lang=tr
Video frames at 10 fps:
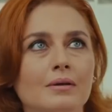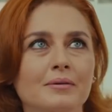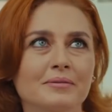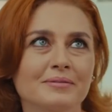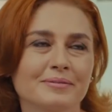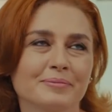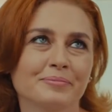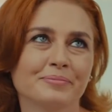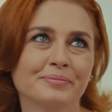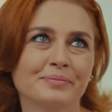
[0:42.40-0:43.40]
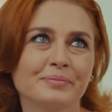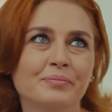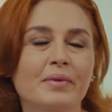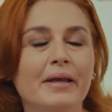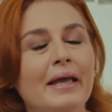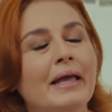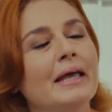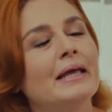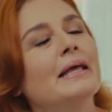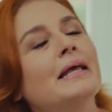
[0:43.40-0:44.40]
borçları ben yaptım.
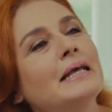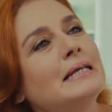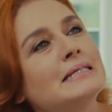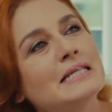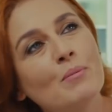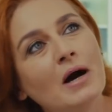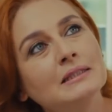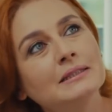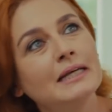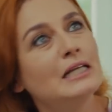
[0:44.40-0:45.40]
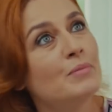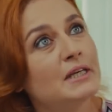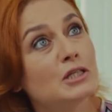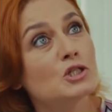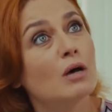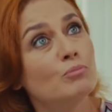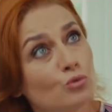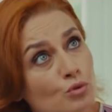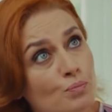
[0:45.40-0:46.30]
Ee, zamanında elime geçen